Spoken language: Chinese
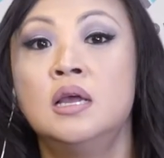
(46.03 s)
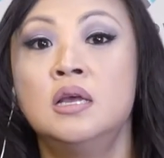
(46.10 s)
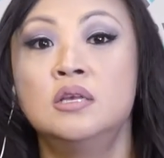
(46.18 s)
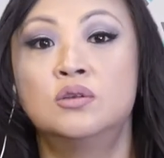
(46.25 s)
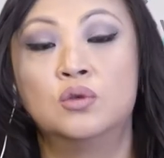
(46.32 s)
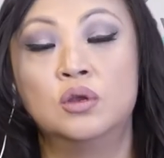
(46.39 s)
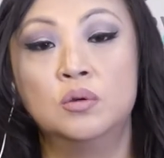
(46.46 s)

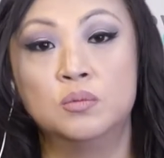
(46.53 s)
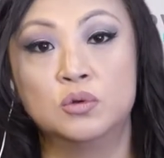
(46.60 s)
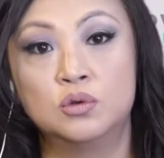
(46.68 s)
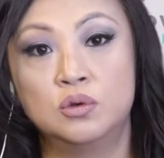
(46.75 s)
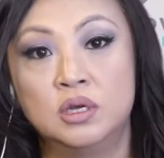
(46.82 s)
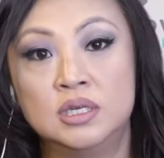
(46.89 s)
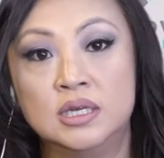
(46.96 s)
所以，我们
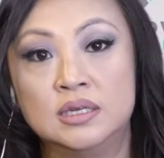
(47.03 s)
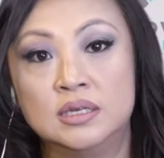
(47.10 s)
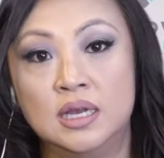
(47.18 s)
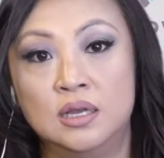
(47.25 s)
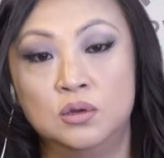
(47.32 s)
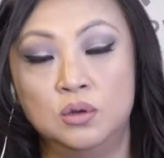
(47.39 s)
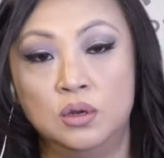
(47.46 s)
说现
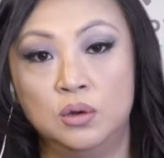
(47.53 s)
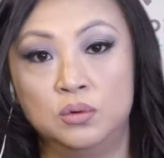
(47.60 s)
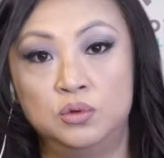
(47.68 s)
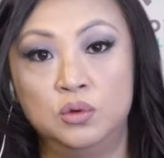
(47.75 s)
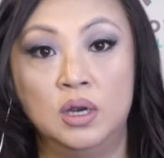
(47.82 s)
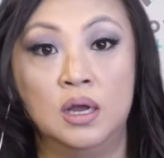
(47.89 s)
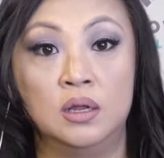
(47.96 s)
在呃
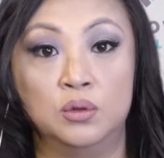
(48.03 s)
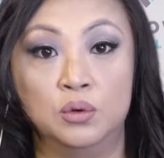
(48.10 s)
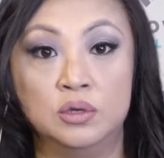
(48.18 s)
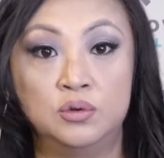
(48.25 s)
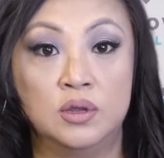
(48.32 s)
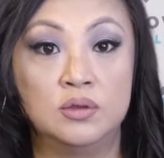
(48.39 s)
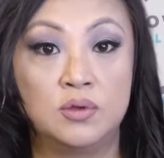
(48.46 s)
做了很多
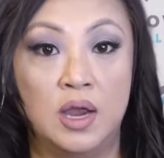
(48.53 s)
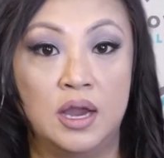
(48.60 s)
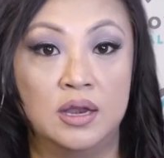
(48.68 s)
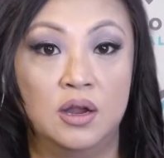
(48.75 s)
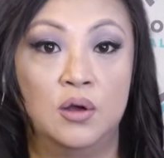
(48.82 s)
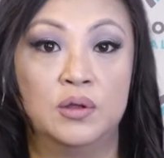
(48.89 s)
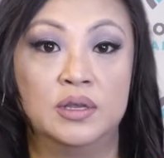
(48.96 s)
宣传，
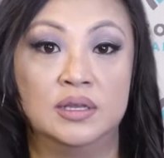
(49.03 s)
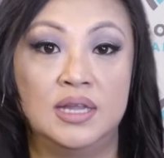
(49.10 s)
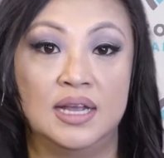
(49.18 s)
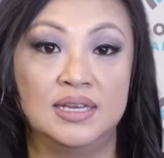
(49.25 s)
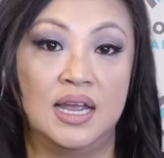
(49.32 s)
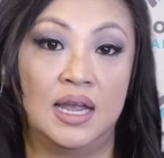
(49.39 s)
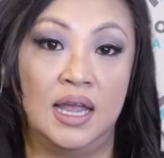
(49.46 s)
然后大
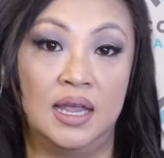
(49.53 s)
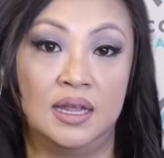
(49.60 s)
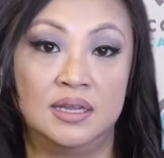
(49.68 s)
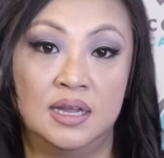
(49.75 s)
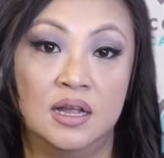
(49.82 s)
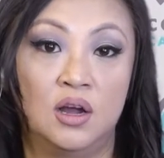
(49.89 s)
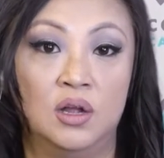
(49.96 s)
家也可以
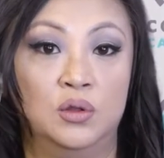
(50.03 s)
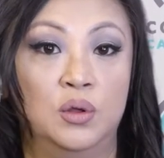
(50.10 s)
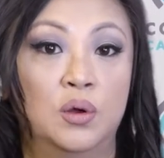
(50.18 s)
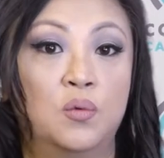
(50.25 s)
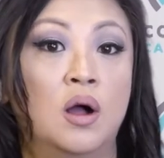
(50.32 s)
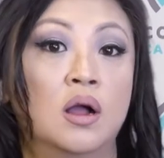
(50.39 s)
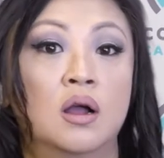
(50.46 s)
听到很多
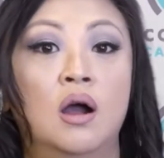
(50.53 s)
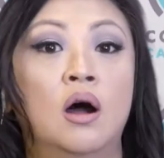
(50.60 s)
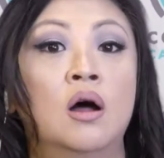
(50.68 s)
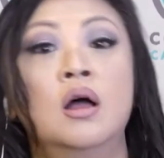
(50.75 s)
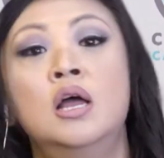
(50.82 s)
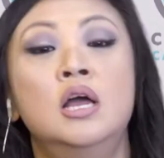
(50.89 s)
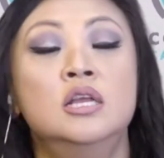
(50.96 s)
广
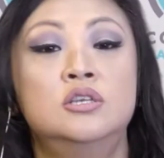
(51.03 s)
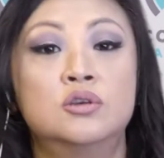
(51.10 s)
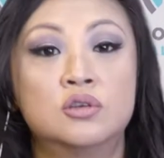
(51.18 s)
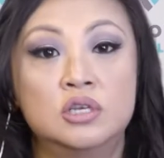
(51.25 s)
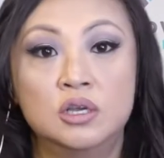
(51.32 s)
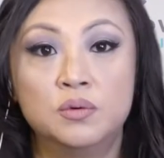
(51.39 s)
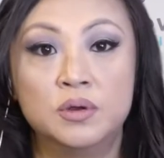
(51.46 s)
告，就
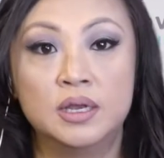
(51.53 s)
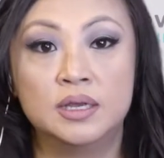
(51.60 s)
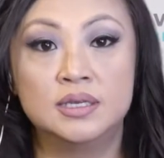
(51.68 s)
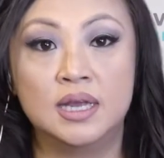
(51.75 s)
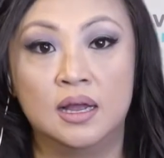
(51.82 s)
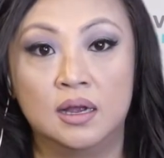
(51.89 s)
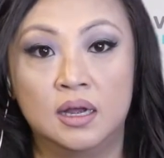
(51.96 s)
是因为
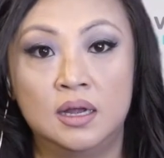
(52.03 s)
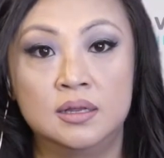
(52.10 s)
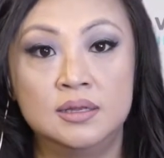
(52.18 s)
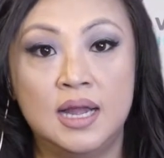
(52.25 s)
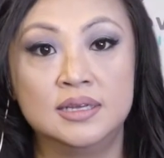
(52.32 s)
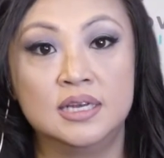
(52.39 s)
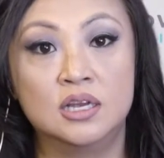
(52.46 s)
想跟
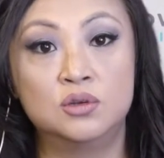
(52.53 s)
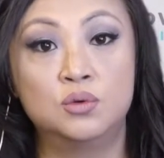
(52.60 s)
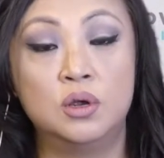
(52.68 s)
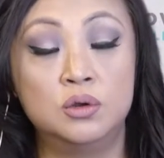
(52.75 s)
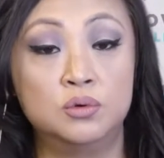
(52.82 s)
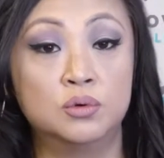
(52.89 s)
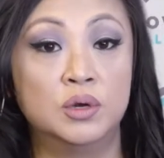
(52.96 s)
大家
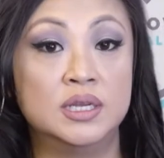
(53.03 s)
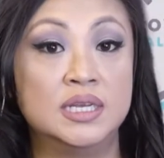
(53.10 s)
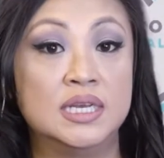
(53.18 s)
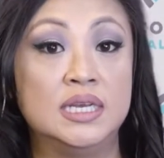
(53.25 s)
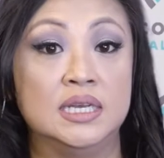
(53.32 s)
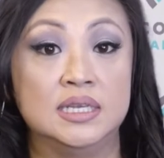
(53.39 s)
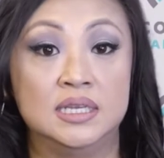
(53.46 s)
说，如果
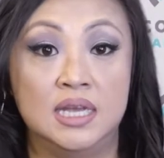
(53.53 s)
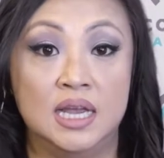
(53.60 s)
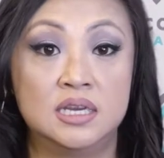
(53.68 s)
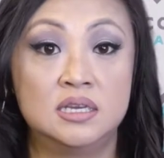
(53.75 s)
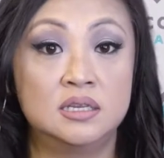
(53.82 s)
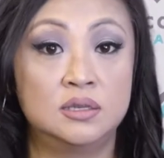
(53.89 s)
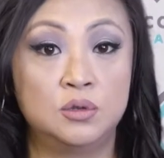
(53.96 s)
你以前
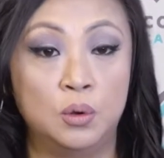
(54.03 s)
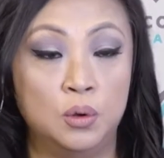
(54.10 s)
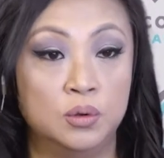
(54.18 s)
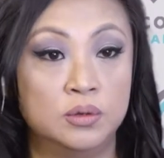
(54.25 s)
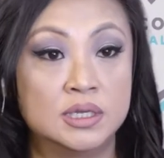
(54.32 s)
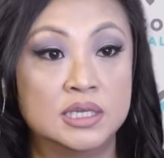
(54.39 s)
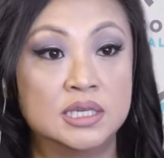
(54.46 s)
是
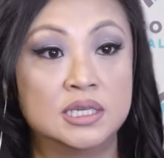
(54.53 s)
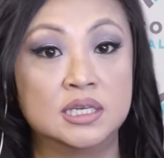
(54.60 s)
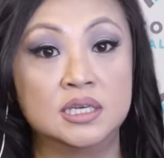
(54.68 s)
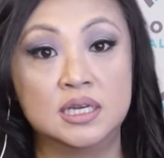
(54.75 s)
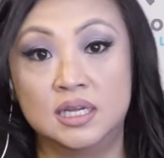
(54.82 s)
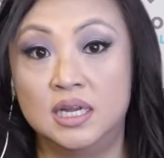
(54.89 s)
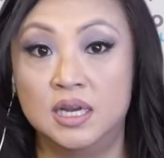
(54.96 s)
从
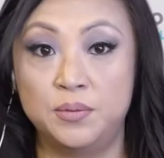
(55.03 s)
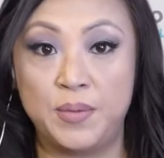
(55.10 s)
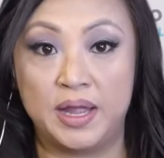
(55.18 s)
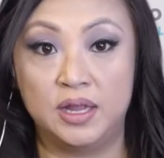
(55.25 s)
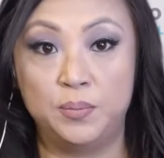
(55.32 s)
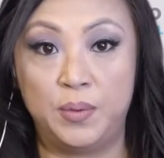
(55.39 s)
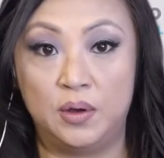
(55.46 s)
私人那里
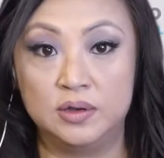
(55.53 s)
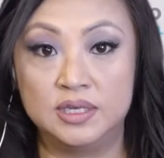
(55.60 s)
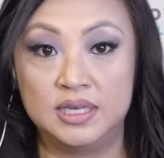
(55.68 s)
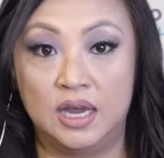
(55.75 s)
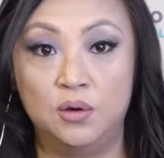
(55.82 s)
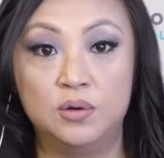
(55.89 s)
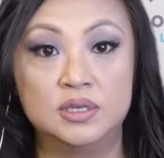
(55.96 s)
买到保
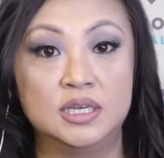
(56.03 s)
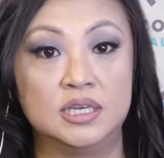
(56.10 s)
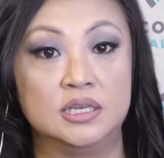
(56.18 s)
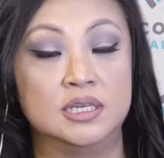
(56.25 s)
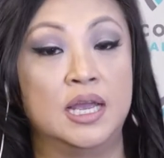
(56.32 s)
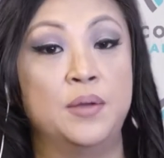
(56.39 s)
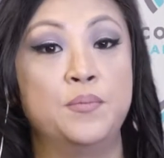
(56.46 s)
险，或者
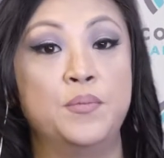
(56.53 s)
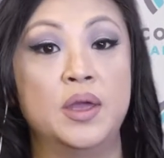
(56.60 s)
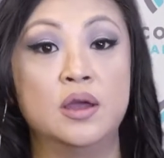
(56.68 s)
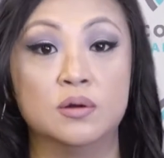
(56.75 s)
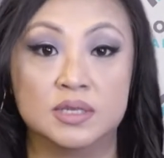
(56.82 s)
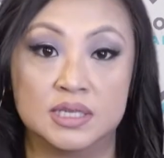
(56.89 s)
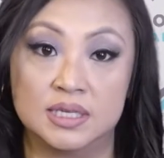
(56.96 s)
以前没
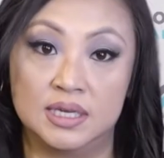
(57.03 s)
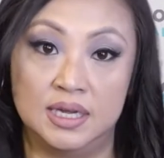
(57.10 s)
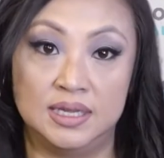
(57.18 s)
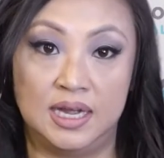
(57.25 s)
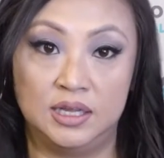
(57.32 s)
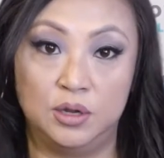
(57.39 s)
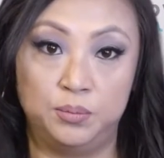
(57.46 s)
有资格
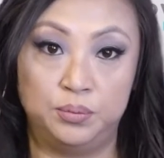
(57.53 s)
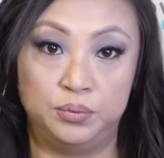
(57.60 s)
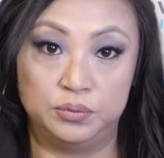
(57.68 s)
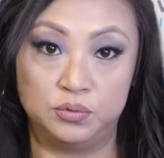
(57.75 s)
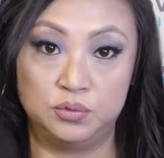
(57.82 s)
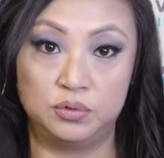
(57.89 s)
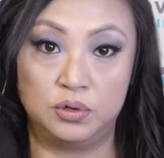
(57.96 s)
拿到补
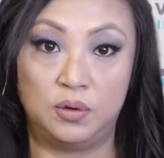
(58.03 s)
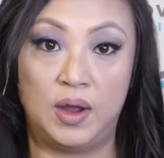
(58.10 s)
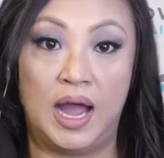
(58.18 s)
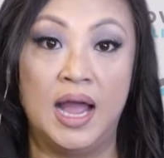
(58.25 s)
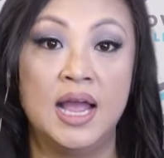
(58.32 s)
助的话，